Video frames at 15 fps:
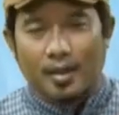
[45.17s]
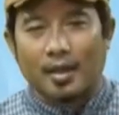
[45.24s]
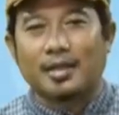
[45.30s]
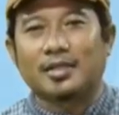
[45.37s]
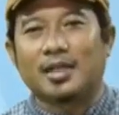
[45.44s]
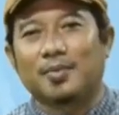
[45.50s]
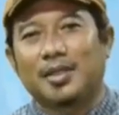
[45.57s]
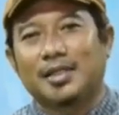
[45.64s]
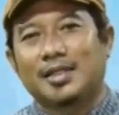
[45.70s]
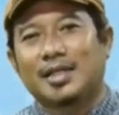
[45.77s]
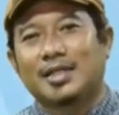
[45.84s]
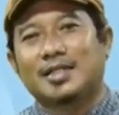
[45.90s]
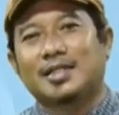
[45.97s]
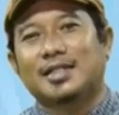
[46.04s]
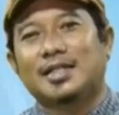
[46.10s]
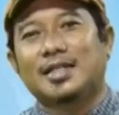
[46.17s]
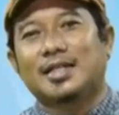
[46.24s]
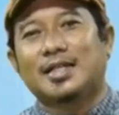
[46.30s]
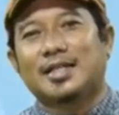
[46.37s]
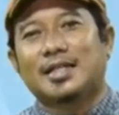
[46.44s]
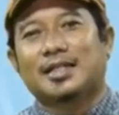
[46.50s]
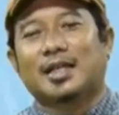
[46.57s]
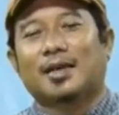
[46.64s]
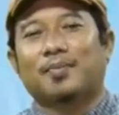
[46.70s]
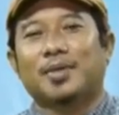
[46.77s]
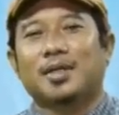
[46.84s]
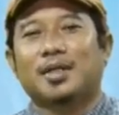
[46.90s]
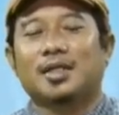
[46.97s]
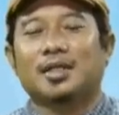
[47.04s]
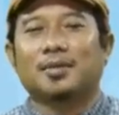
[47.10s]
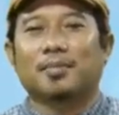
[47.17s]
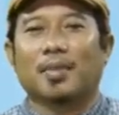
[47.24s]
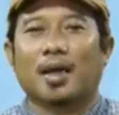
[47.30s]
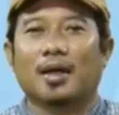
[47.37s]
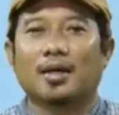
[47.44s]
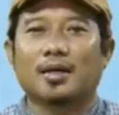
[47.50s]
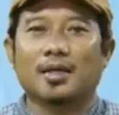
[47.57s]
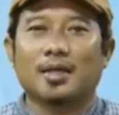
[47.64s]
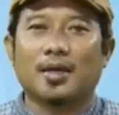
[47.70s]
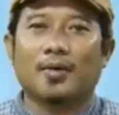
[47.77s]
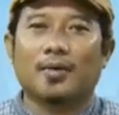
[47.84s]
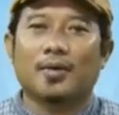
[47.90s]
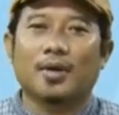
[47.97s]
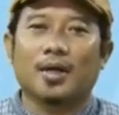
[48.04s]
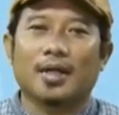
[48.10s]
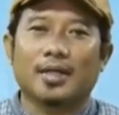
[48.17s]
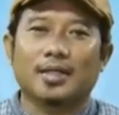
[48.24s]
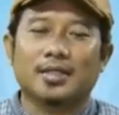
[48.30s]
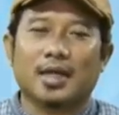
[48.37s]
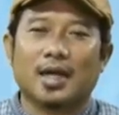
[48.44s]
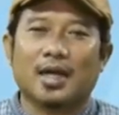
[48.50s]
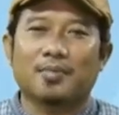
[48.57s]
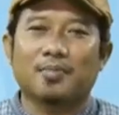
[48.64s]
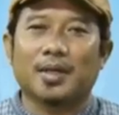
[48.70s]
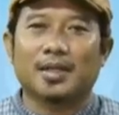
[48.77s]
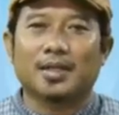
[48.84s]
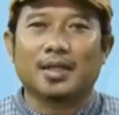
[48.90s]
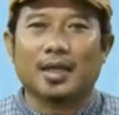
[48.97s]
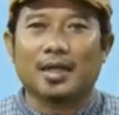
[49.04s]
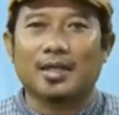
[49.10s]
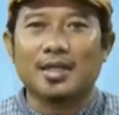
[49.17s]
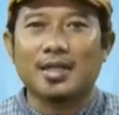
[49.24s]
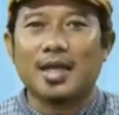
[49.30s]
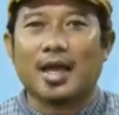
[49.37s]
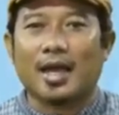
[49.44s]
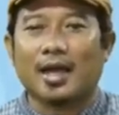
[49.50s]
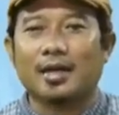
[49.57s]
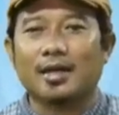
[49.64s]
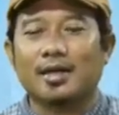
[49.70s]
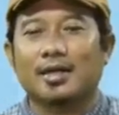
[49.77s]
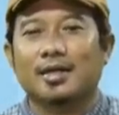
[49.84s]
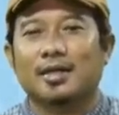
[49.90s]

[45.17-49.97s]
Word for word: Kak Jamal tidak sendiri tapi ditemani oleh sahabat kalian